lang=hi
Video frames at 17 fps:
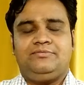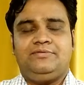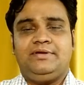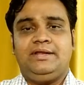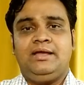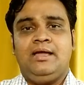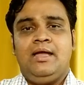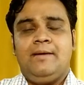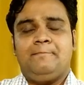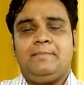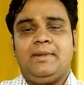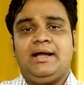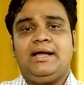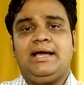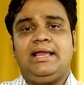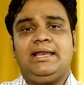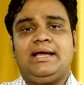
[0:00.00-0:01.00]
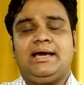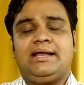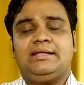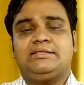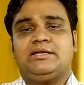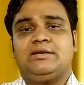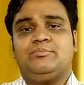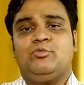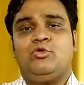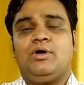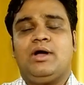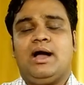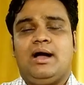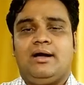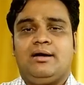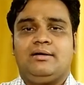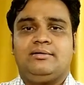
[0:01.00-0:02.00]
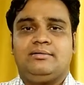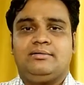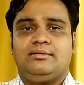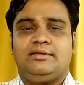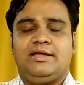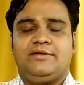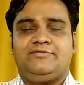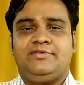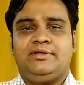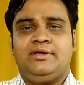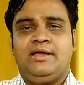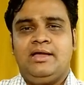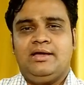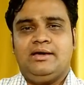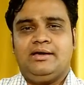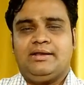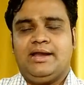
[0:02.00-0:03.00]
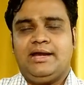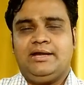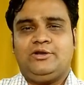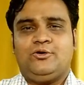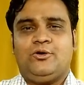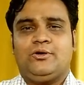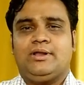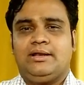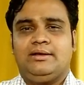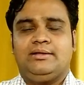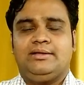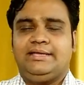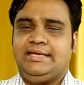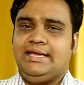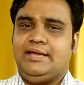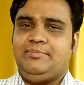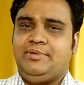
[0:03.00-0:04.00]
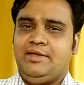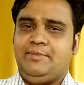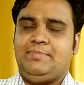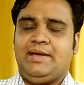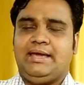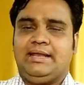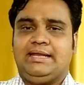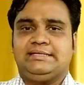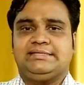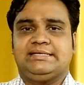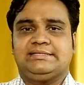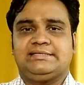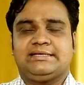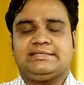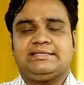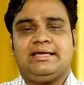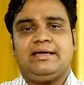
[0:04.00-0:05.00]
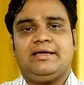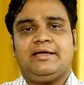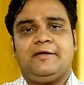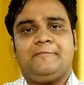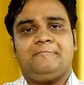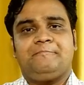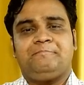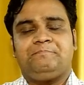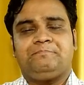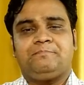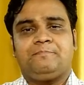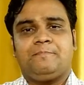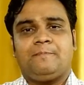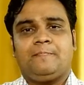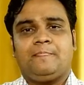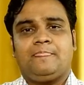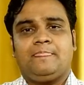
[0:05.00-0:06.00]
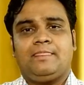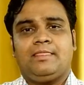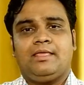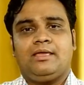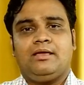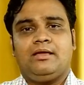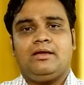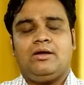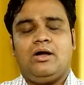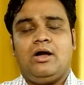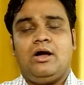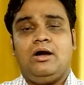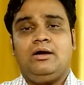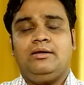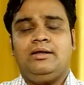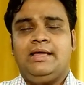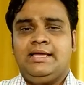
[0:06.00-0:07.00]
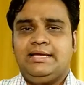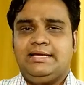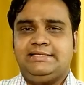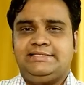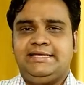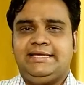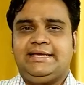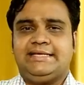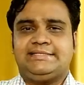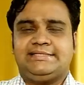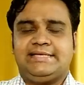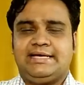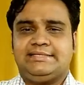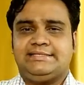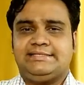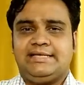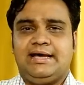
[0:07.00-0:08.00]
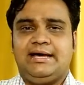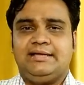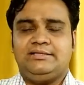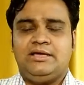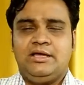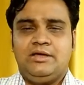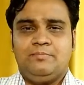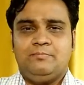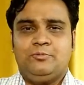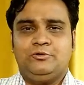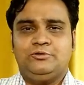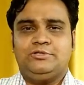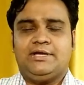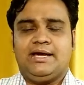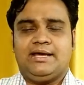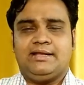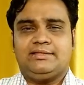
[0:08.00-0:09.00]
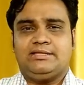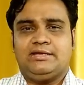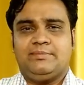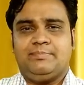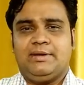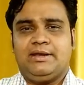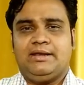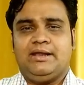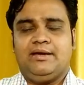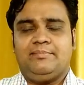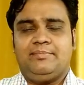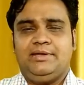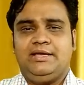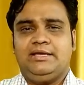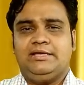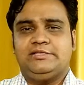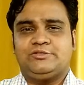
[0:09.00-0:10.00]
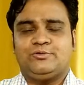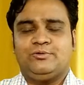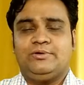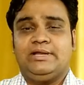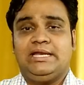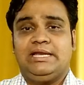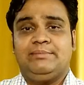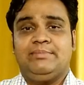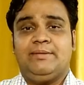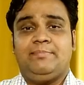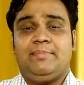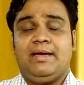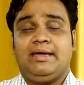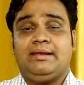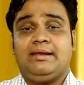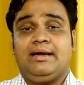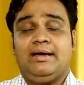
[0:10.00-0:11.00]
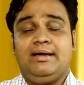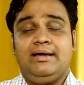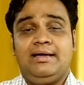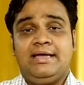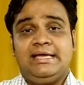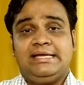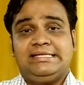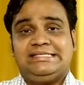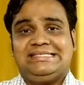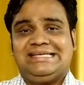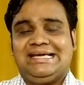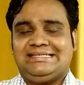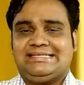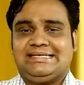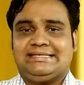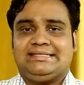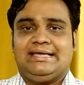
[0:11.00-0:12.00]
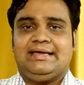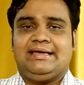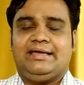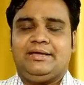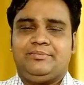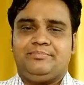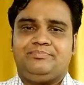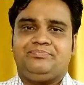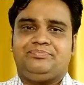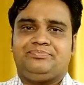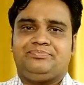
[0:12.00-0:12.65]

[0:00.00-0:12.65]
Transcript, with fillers: फिर मंगल का रत्न मूंगा या फिर रेड कोरल यह भी पहना जा सकता है और इसी के साथ साथ बुध का रत्न पन्ना भी इस कुंडली में पहना जा सकता है